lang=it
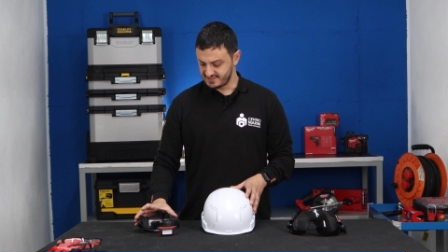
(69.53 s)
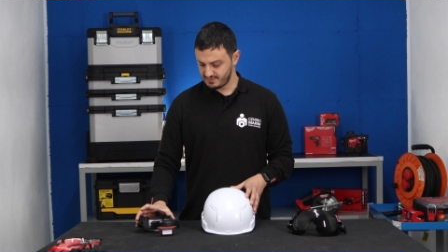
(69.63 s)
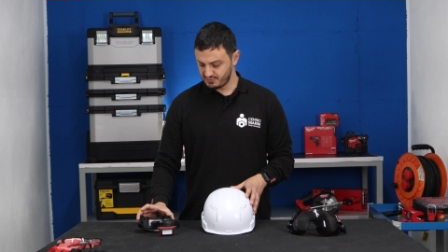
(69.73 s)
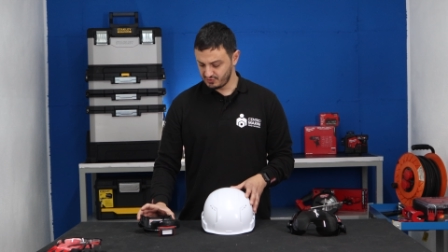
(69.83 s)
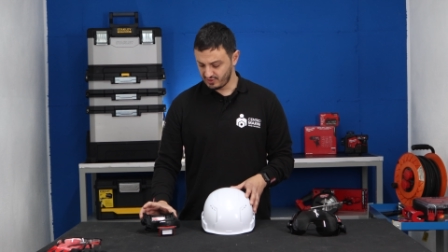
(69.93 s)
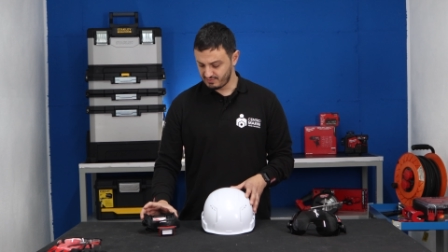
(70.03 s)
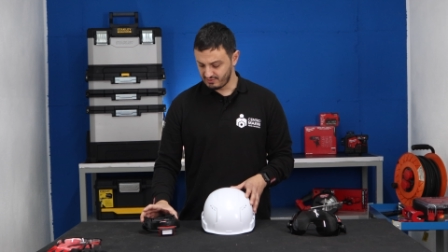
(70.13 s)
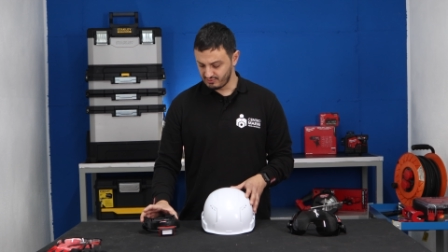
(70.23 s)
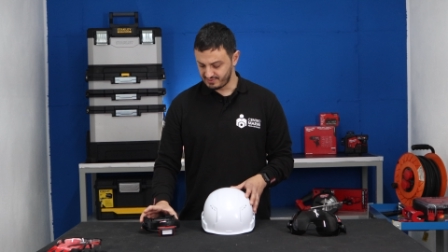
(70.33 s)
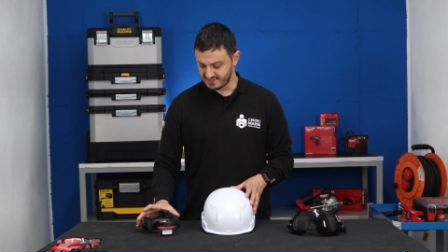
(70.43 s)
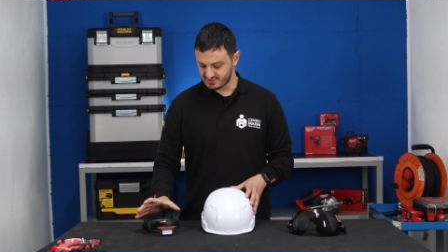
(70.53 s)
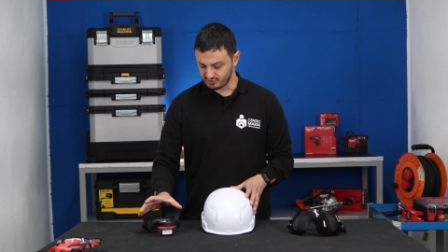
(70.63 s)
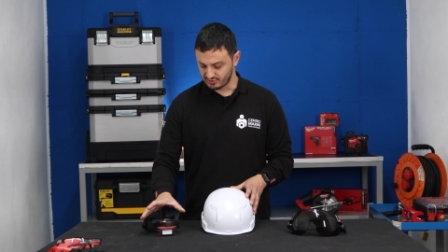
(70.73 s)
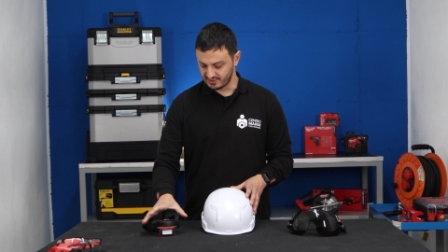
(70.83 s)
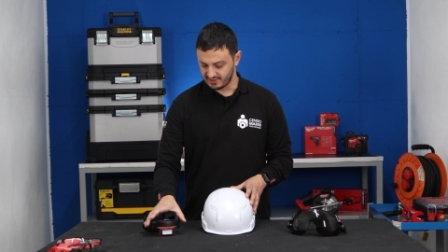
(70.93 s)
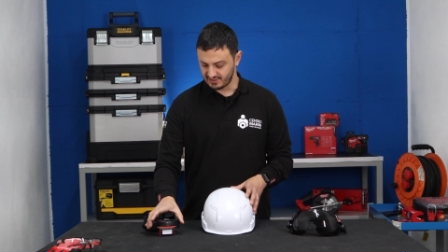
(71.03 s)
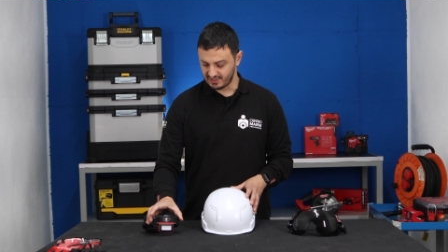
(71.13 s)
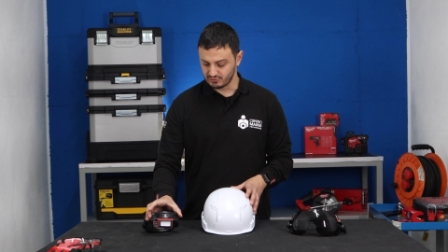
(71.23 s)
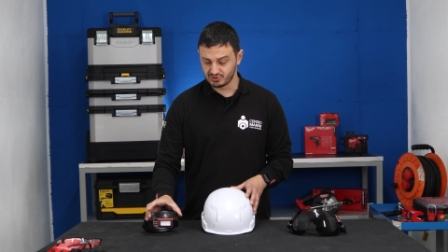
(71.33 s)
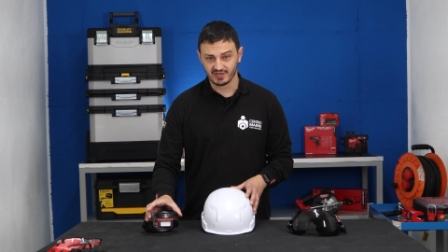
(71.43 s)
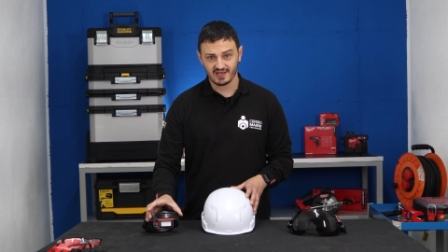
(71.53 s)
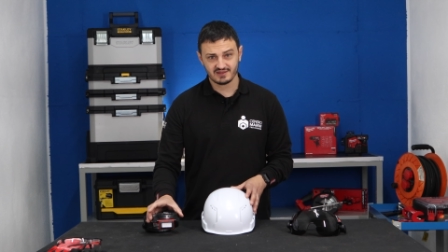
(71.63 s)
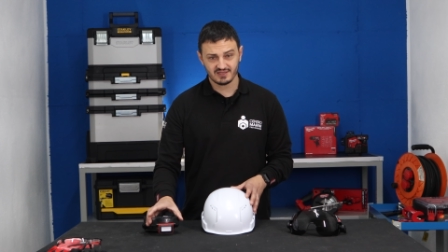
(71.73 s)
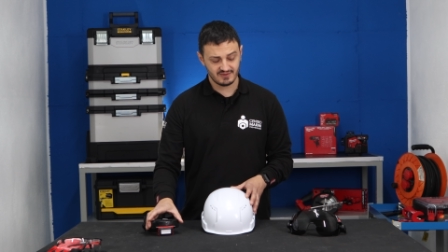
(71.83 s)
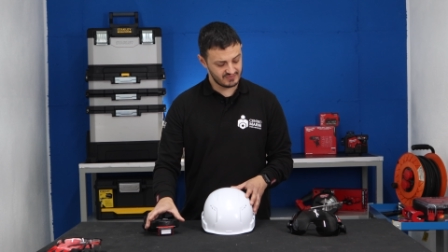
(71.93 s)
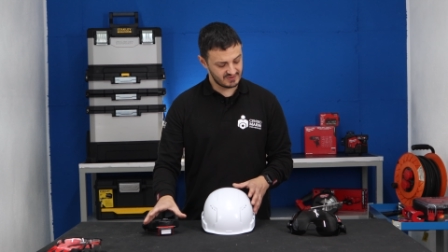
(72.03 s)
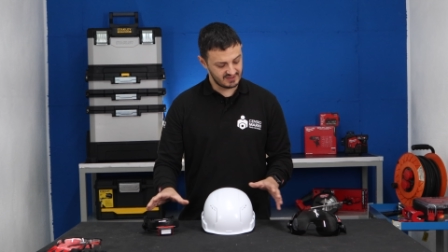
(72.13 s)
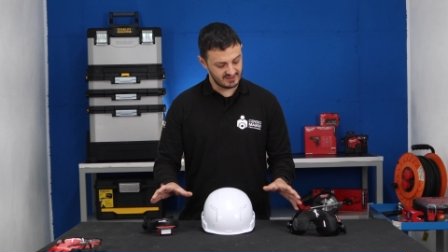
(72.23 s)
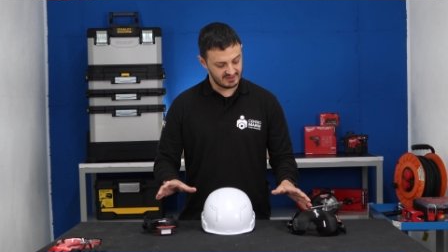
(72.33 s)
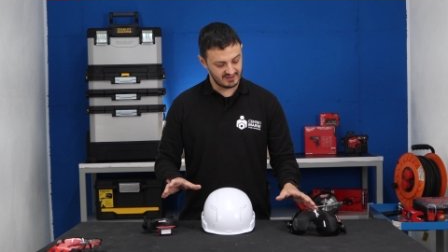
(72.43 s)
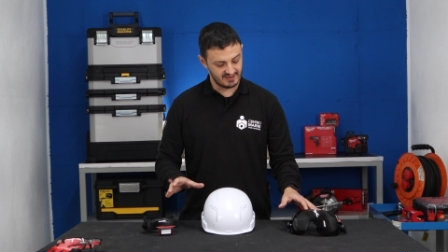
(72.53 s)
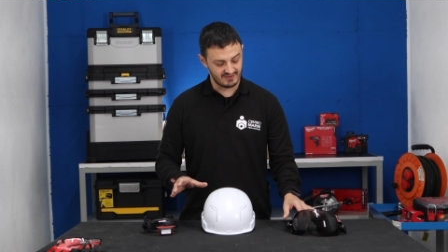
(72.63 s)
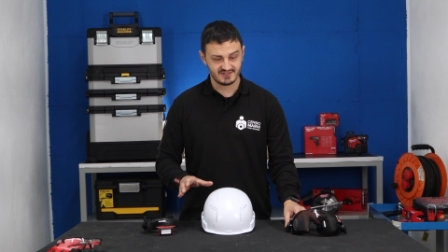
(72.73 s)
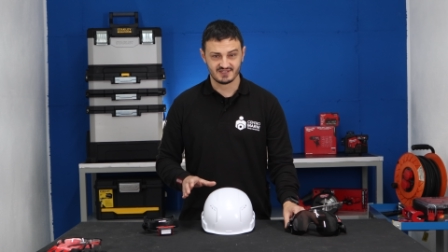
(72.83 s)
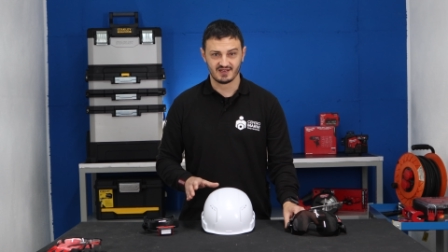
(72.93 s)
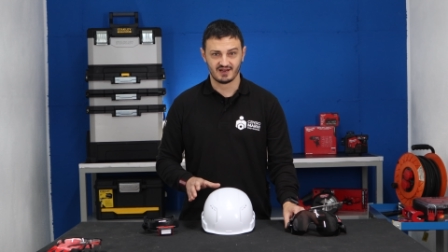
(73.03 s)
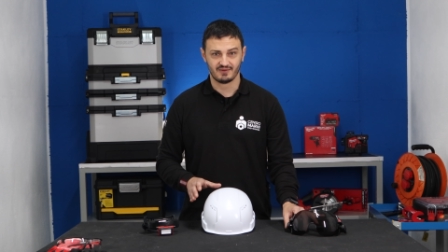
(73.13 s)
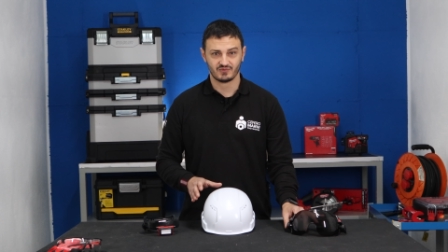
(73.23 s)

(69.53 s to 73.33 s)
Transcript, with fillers: Per esempio noi abbiamo preso eh, la luce LED e la visiera.